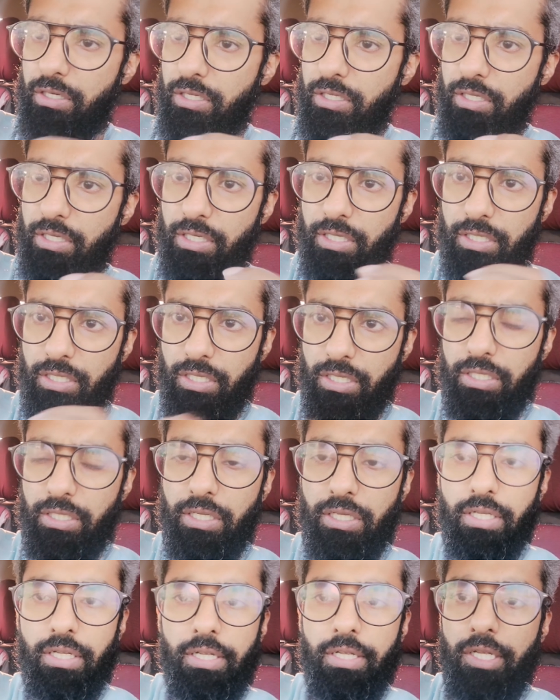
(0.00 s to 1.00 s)
के लिए टीम के लिए ये के
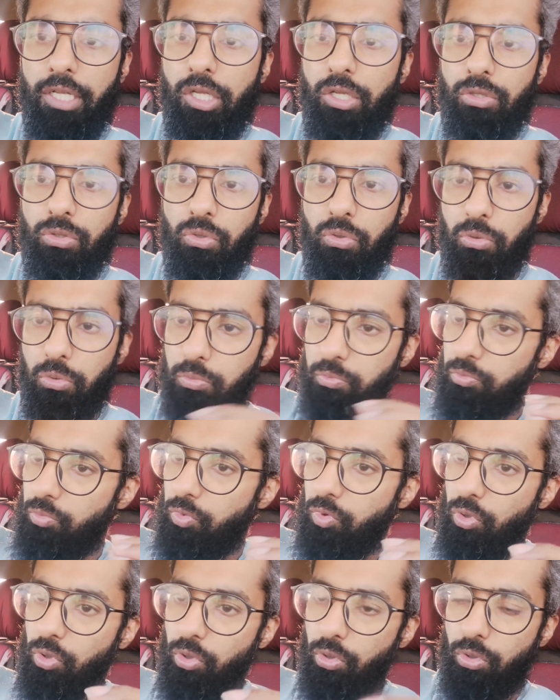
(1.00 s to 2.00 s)
लिए तो
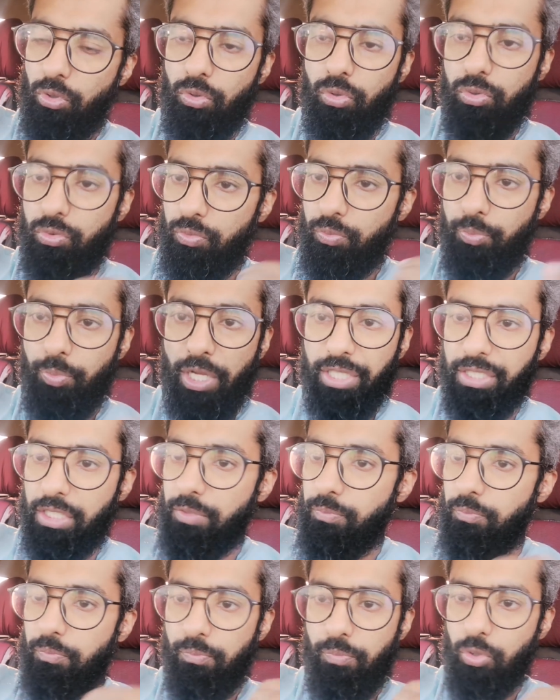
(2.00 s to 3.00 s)
वो
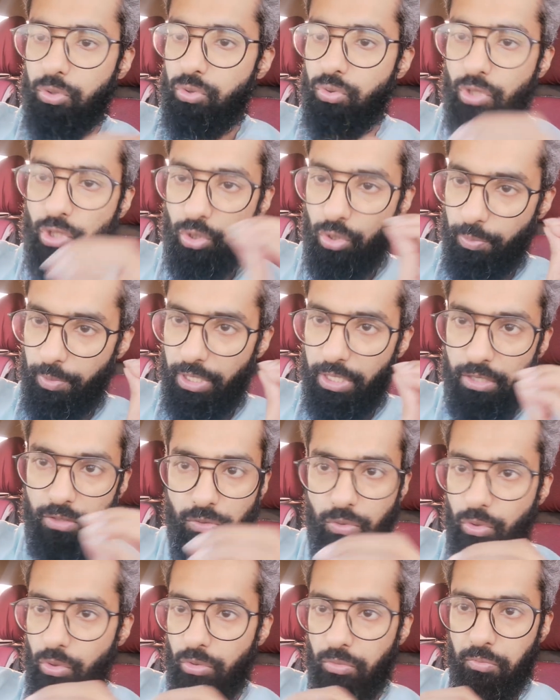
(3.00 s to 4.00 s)
बातें बहुत सुनने को मिली
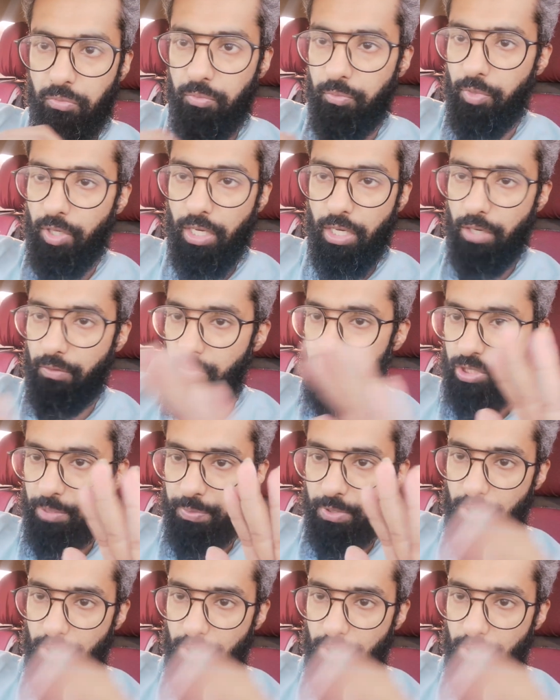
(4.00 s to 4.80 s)
वो बारह वो